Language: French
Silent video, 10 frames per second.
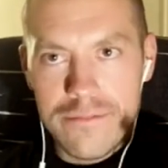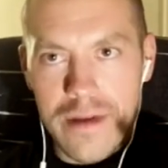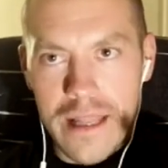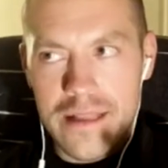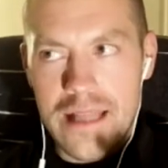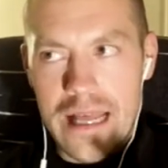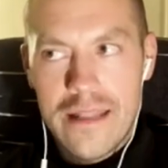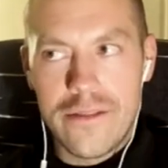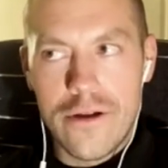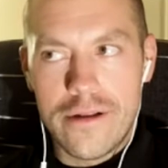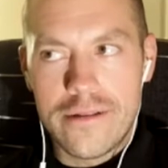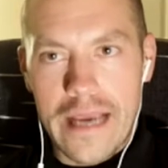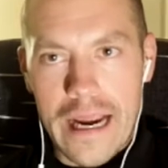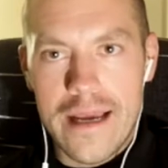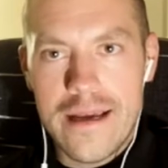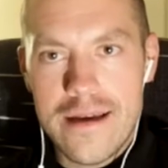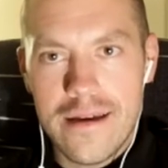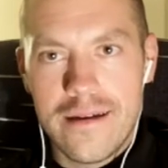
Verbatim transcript: pendant que tu es en train de le créer,